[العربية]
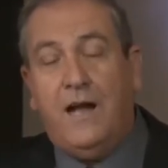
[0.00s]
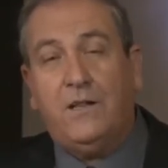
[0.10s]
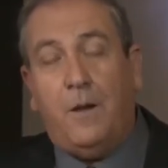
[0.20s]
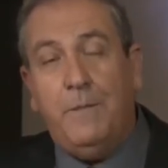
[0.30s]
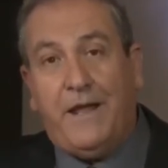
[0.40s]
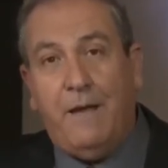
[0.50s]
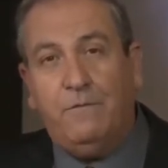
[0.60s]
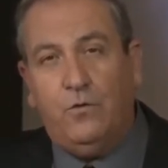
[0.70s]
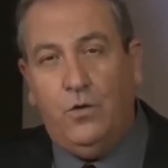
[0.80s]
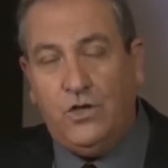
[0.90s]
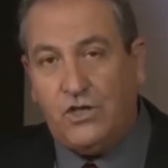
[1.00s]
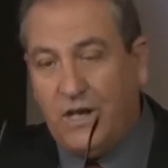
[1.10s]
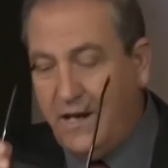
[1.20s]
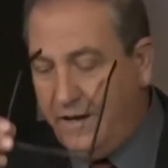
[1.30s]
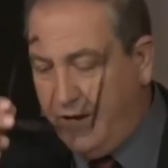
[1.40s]
اكثر من
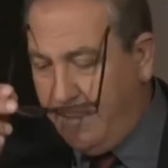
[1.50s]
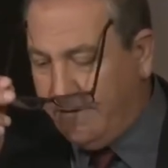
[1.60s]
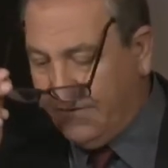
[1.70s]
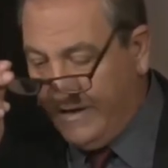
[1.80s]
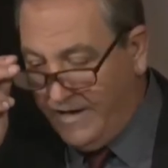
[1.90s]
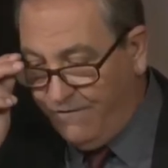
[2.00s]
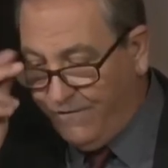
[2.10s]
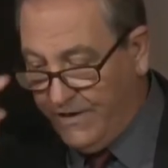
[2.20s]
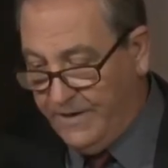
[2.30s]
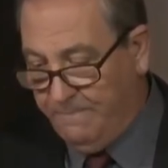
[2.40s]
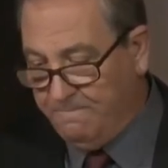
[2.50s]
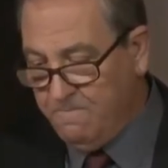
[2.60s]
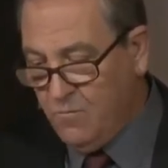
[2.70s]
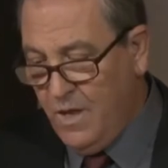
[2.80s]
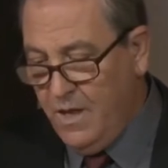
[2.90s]
25 سنه في
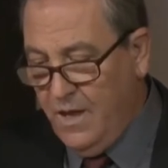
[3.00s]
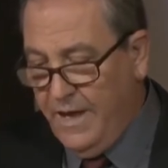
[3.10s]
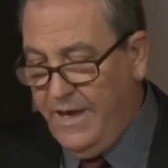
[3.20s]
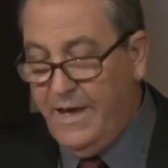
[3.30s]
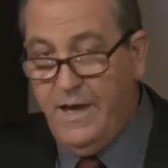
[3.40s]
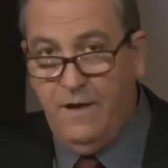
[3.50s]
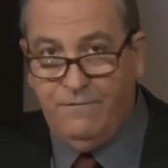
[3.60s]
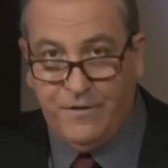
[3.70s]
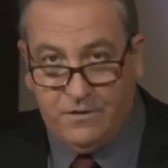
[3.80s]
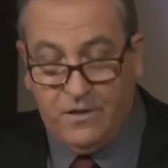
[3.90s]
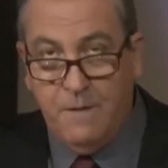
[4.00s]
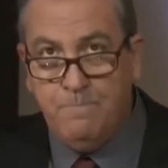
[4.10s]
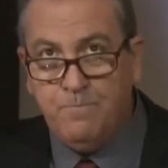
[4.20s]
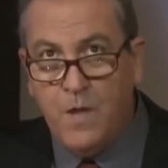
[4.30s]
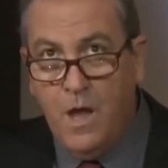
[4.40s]
آه، في
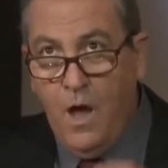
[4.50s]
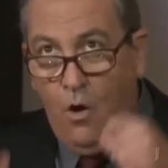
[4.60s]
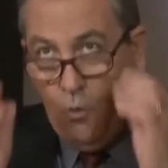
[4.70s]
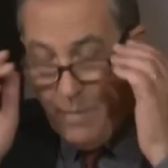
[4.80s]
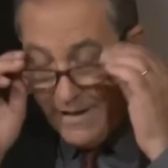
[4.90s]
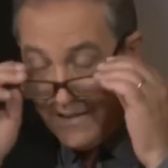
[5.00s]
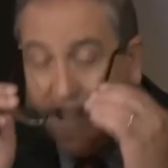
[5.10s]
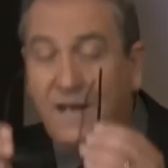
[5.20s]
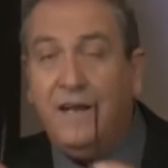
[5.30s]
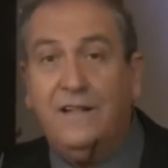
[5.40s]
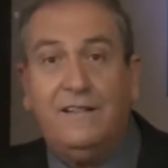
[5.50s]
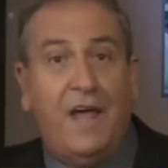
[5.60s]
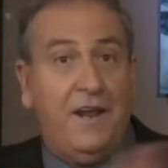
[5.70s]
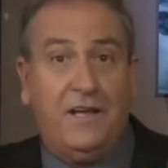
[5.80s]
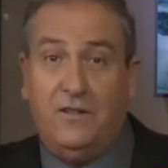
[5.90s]
الطب وبعدين
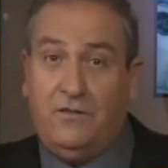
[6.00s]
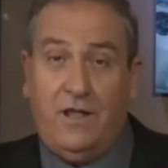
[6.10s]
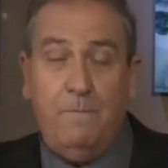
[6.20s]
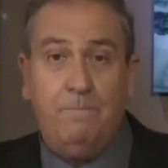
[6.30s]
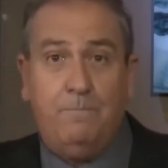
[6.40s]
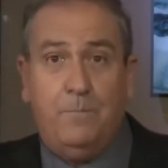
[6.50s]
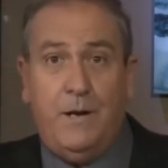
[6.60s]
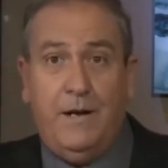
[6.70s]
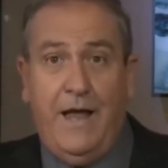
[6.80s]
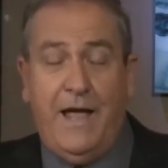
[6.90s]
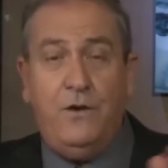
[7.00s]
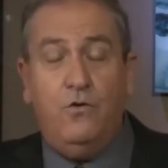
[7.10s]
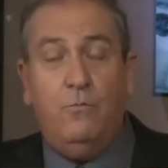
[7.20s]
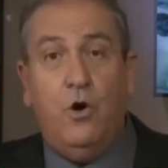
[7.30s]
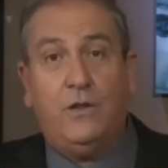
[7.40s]
ترك الطب
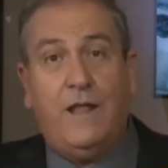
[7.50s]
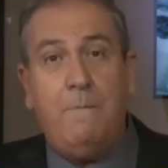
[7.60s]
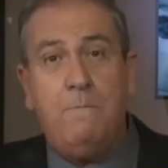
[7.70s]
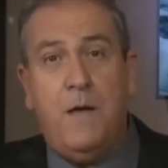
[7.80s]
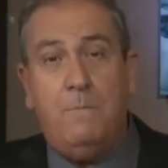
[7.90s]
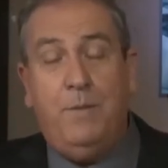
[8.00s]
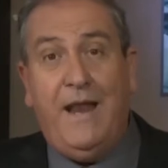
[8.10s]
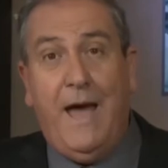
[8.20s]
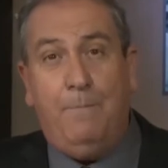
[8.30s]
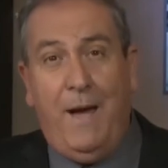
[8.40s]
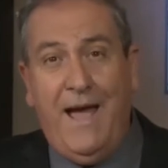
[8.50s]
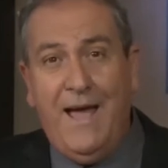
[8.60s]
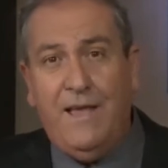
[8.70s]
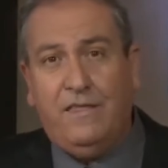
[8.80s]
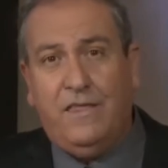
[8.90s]
لانه مهتم
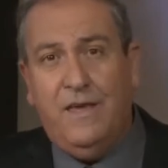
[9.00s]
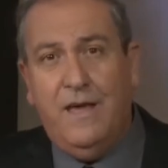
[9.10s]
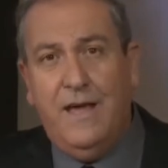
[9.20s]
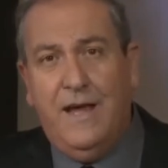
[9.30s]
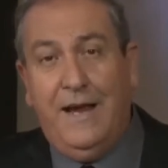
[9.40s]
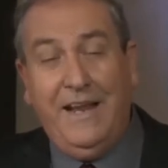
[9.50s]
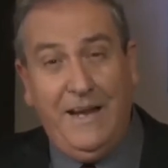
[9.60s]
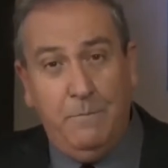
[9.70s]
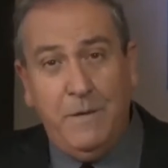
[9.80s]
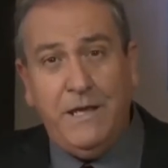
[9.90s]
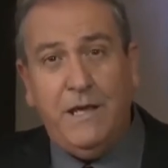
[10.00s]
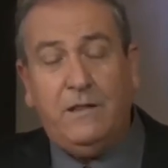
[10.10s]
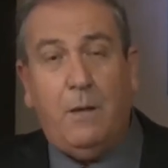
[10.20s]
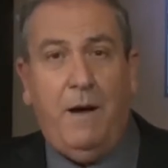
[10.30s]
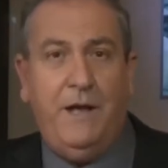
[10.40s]
بالابحاث العلميه
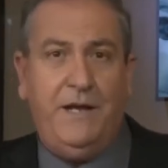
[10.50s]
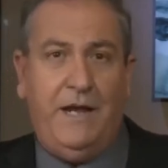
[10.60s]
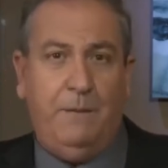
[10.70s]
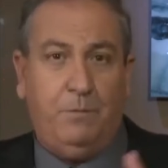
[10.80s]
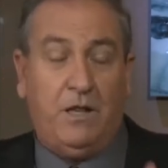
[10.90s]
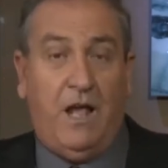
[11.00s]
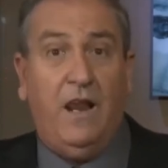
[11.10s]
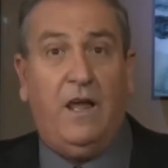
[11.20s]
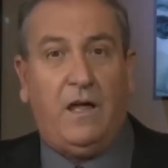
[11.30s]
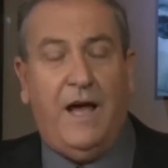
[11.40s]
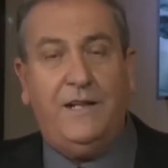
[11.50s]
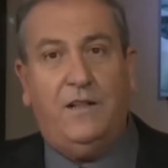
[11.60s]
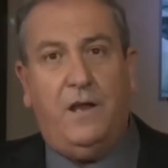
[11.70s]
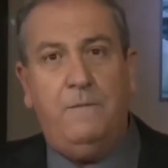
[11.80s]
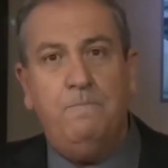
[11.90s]
طبعا اللي بتتعلق
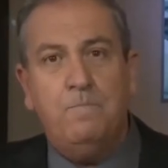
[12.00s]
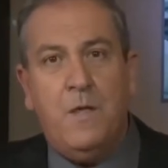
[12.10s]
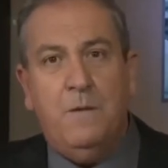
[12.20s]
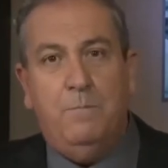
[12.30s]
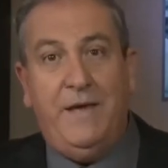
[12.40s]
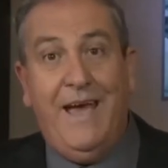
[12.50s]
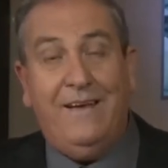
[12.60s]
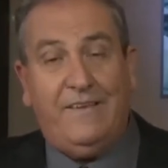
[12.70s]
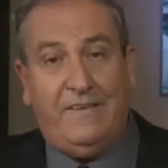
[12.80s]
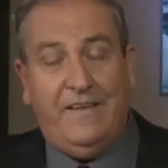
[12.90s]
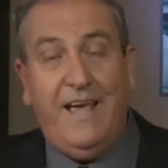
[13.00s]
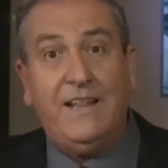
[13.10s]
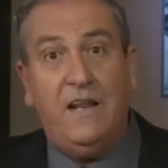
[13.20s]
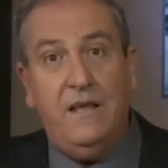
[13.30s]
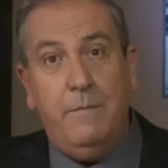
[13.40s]
ايضا
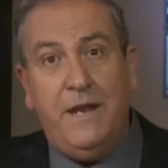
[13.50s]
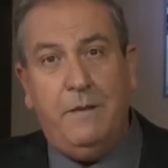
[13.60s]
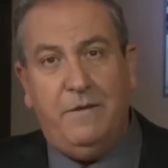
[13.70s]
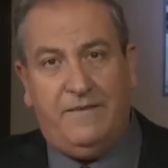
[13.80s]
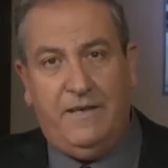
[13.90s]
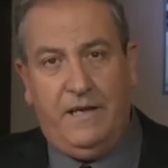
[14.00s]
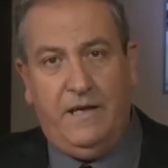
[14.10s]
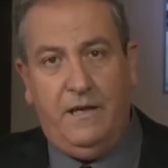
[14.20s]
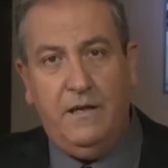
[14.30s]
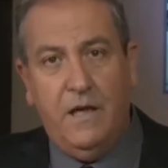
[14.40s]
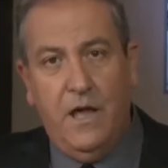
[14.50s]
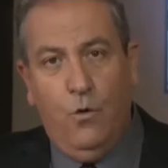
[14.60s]
باساسيات الايمان المسيحي